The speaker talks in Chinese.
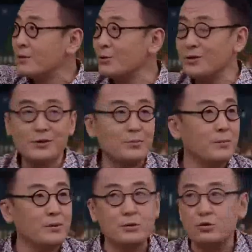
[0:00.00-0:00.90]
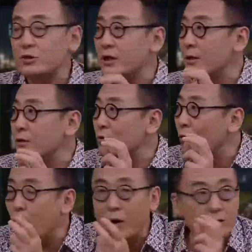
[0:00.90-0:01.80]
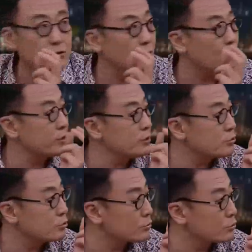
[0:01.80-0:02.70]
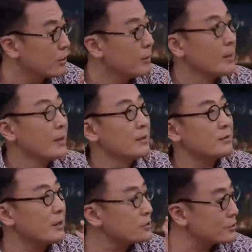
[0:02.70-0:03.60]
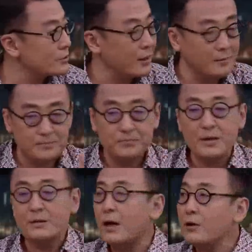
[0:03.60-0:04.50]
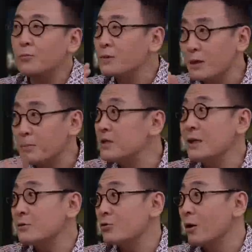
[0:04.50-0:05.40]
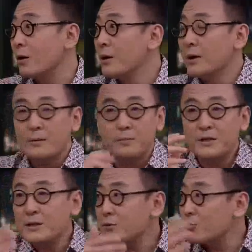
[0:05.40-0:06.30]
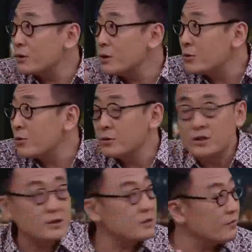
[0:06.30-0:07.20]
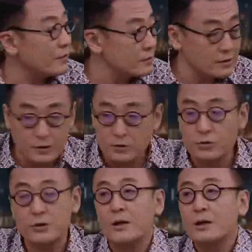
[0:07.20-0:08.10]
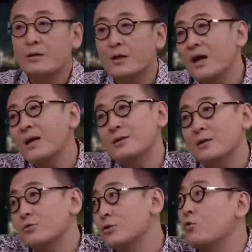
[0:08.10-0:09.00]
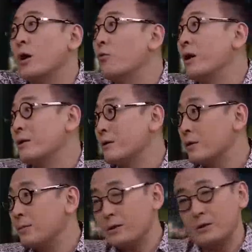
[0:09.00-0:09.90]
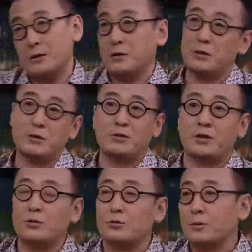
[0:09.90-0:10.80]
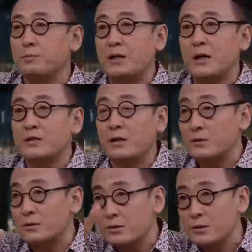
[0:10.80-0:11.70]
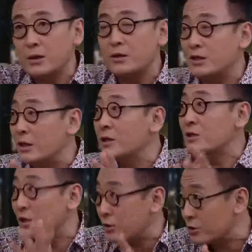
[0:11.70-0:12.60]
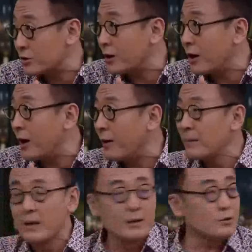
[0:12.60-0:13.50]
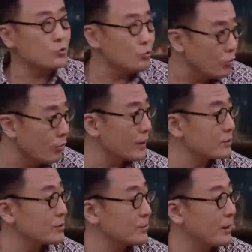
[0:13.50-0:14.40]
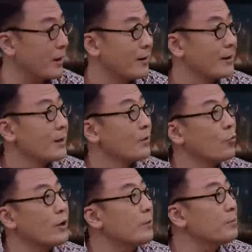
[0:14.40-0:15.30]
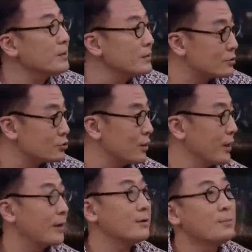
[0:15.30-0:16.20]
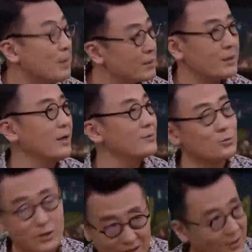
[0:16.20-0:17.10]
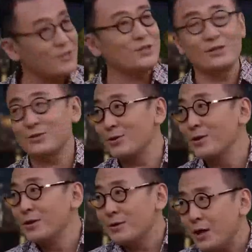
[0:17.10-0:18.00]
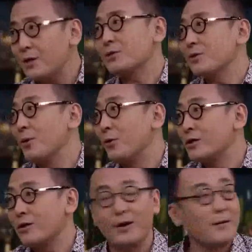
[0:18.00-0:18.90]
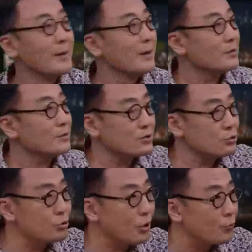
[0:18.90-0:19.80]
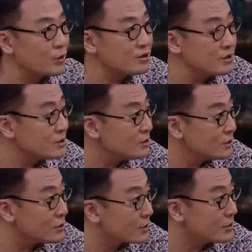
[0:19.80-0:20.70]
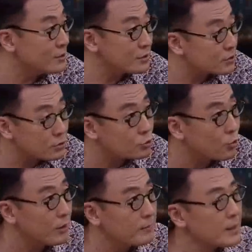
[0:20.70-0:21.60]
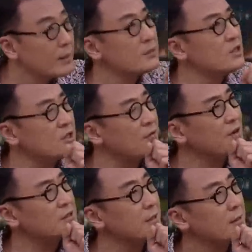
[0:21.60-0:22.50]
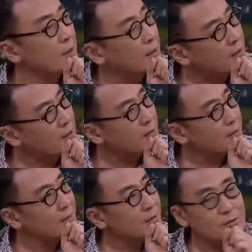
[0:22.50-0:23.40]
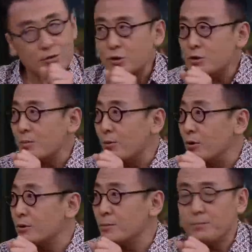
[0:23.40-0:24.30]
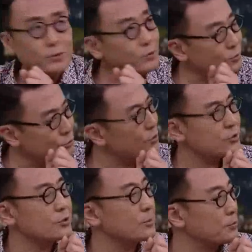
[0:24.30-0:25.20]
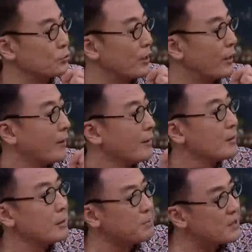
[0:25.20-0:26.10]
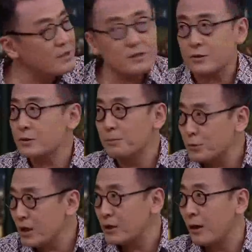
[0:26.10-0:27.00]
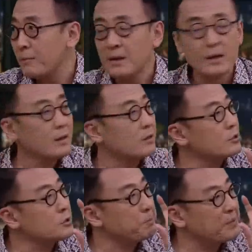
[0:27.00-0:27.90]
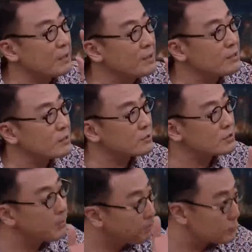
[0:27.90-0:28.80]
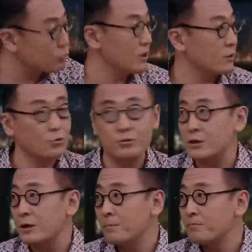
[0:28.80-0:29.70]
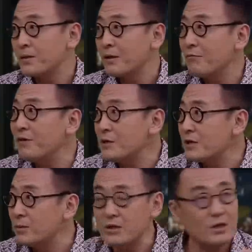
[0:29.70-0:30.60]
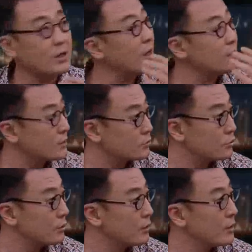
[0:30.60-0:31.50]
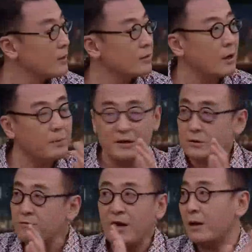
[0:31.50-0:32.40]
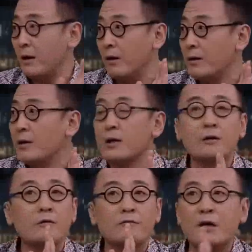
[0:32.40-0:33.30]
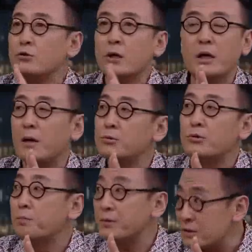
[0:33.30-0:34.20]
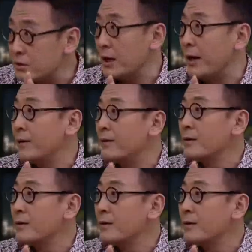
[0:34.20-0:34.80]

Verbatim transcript: 就是你明白，出现了一种幻觉，或者一种就是说，但是呢，他又不像毕加索。毕加索这种像西方的这个艺术，是你看了它就是怪怪的，对吧？它它它它就是不太像是那个写写实的啊。中国画是什么啊？我要不跟你说呀，你猛一看你觉得很写实，太是那么回事儿了。需要我细细的跟你说，你才发现，哎，这是怎么回事？不，确实是不对啊。它比例上是不对的，可是比例上这么不对的东西，为什么你看上去哪怕是外行，完全看不出不自然？